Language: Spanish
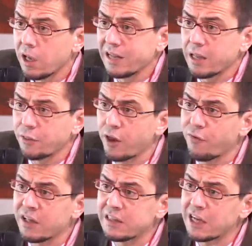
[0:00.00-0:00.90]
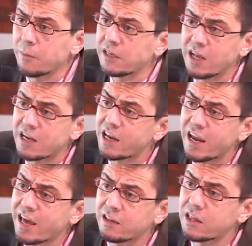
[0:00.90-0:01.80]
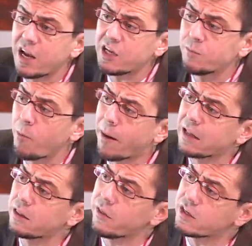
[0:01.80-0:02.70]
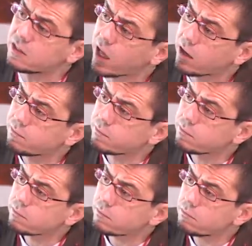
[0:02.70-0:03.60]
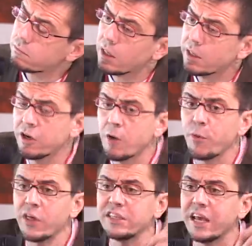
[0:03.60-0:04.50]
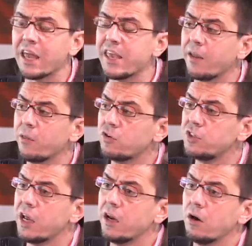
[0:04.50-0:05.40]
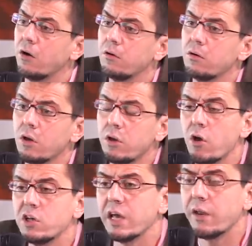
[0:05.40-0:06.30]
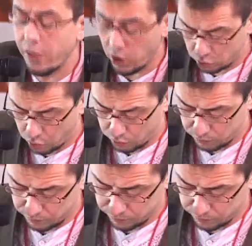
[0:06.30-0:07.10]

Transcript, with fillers: El tercer fantasma es el clientelismo partidista, que no puede ser ayer de un signo y hoy ser de otro.